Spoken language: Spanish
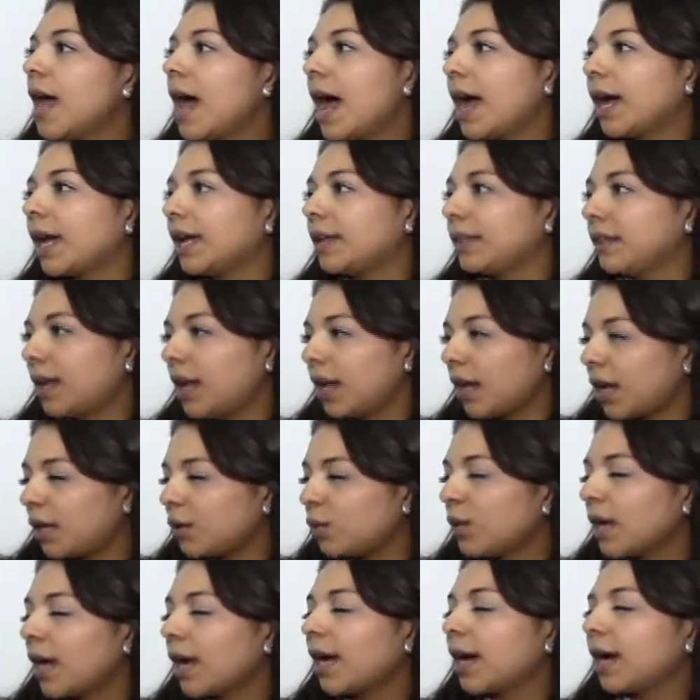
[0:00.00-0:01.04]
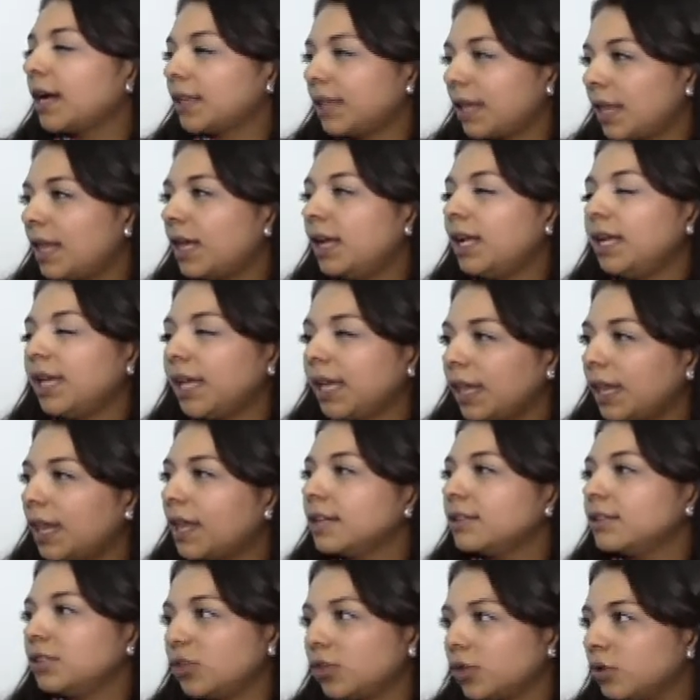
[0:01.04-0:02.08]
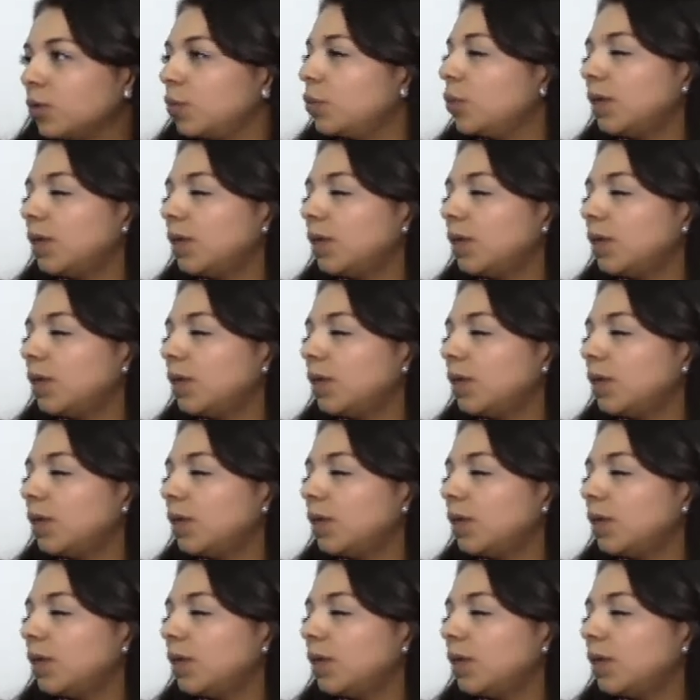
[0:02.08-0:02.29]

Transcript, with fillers: a que traigan una carta de liquidación.